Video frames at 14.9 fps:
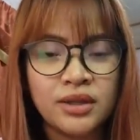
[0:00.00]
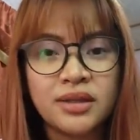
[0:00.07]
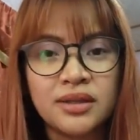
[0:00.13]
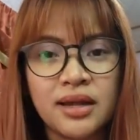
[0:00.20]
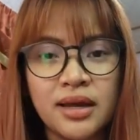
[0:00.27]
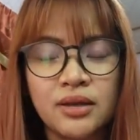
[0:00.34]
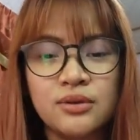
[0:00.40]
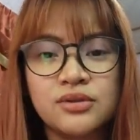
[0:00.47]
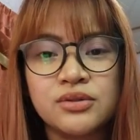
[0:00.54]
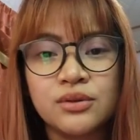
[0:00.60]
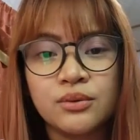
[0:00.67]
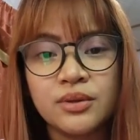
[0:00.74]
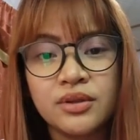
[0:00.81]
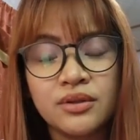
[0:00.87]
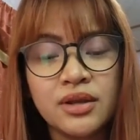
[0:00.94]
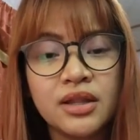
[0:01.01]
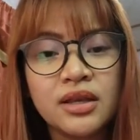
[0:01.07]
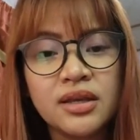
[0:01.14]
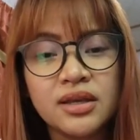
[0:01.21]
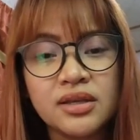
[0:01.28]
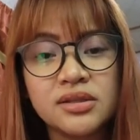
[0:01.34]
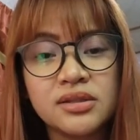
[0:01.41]
niya tayo. So, it
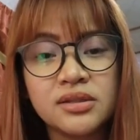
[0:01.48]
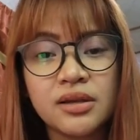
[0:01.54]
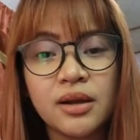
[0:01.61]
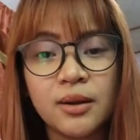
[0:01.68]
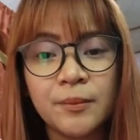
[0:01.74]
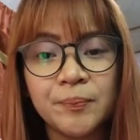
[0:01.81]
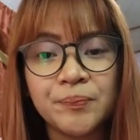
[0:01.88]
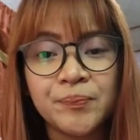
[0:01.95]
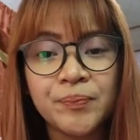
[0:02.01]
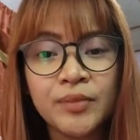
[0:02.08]
really is, um,